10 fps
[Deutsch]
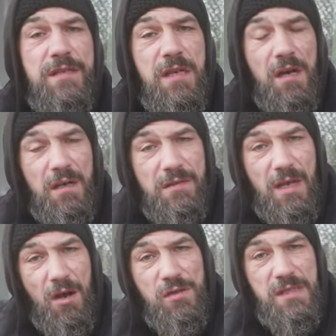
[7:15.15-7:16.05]
die er
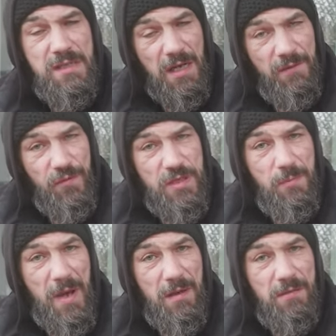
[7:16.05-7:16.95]
da aus der Zeit von
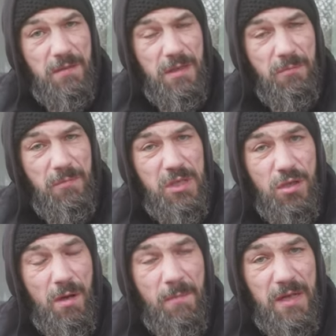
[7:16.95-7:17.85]
Diebmann äh,
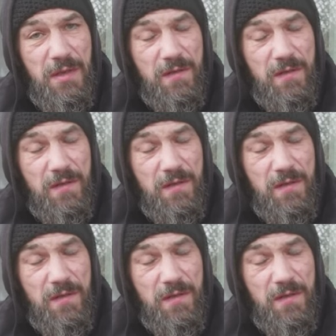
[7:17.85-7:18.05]
mitgenommen hat.